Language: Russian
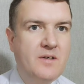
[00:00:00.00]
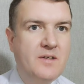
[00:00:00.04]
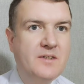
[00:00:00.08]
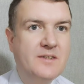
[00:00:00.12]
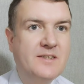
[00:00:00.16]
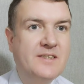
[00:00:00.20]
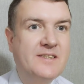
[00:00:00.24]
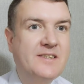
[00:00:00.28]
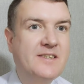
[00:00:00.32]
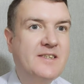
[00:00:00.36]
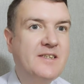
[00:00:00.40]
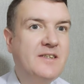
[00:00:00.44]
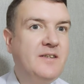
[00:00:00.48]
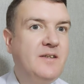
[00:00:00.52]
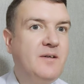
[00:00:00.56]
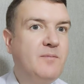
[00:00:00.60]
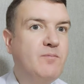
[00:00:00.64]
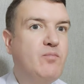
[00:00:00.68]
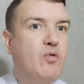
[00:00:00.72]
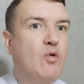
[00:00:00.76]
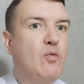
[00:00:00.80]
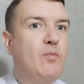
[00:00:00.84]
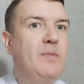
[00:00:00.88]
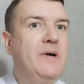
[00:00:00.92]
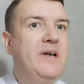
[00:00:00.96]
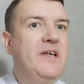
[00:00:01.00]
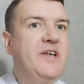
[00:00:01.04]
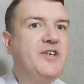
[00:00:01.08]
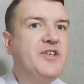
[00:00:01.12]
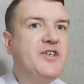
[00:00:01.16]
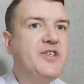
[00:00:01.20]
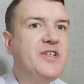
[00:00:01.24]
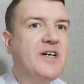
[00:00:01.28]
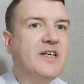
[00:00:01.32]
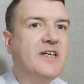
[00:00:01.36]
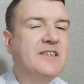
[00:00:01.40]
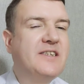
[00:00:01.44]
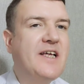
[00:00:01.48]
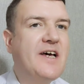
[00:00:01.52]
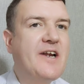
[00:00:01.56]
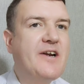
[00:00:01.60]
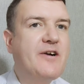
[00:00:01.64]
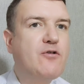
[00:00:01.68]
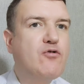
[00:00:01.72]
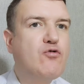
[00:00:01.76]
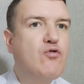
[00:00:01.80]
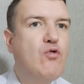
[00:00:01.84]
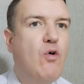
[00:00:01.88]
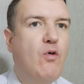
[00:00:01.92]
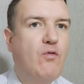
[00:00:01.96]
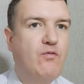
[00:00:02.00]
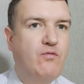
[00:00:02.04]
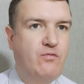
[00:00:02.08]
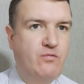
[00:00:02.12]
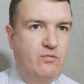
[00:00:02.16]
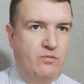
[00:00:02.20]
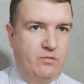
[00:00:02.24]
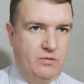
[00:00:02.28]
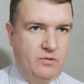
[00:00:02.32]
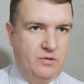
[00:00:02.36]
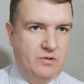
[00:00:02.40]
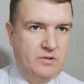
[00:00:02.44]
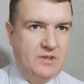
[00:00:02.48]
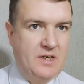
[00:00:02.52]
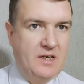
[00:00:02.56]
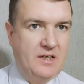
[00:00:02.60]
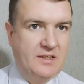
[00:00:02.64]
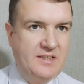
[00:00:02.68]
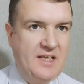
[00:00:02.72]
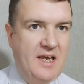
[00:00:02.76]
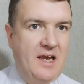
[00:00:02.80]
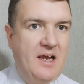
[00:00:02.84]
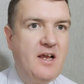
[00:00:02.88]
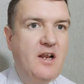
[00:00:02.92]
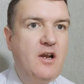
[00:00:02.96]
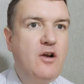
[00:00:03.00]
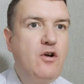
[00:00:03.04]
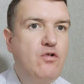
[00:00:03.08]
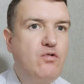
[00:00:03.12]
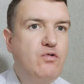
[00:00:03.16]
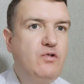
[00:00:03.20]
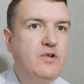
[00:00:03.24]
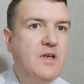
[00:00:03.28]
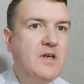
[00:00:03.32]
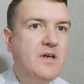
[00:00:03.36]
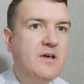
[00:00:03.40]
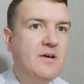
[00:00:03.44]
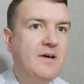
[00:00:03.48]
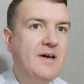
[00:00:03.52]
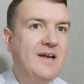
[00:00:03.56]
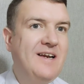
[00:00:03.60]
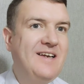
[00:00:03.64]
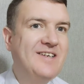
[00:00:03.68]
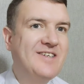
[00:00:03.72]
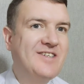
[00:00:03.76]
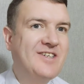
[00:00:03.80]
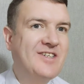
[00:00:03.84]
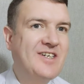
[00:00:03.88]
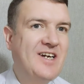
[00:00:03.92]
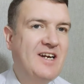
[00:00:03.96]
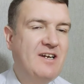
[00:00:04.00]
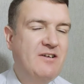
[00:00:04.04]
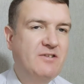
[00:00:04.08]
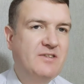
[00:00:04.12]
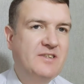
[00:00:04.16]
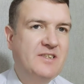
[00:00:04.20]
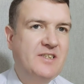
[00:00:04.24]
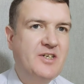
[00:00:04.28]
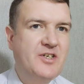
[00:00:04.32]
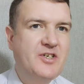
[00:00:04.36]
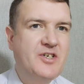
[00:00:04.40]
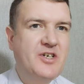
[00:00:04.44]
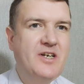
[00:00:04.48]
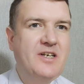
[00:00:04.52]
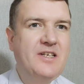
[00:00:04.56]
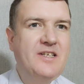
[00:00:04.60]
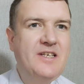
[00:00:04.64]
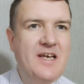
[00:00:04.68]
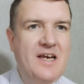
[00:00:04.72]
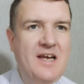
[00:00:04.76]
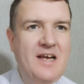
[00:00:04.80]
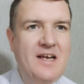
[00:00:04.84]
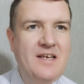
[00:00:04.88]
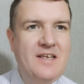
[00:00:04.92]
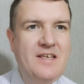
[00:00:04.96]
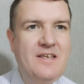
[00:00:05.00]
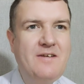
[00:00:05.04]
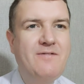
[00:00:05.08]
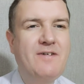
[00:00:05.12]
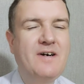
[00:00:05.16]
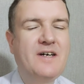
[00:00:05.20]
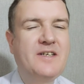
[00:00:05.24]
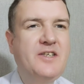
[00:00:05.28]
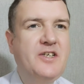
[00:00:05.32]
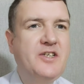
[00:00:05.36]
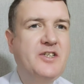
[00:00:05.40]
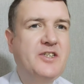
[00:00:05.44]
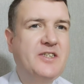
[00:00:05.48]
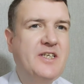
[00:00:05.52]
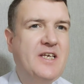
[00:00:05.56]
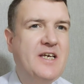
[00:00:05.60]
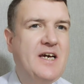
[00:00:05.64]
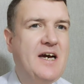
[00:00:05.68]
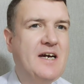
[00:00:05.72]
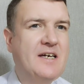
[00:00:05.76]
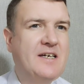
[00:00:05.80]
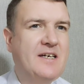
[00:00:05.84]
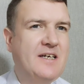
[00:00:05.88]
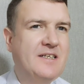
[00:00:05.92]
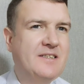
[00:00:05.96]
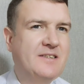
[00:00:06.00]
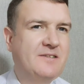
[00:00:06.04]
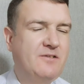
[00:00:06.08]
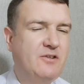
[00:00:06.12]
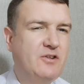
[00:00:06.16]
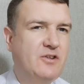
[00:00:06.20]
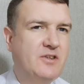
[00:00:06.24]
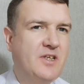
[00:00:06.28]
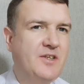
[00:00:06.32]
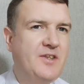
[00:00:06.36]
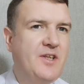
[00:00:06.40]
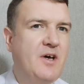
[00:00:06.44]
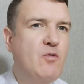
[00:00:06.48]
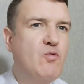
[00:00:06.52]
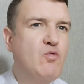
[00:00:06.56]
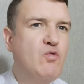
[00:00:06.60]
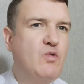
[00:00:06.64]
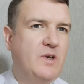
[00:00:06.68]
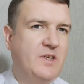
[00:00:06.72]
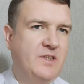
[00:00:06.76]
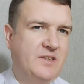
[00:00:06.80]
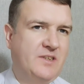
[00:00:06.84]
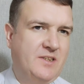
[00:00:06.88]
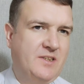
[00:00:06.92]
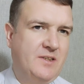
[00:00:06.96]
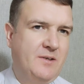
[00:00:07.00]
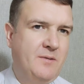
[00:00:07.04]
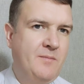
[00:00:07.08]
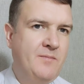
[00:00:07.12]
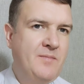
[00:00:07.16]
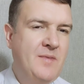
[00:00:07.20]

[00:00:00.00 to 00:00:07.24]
с публичных торгов, когда люди лишаются жилья и фактически оказываются на улице.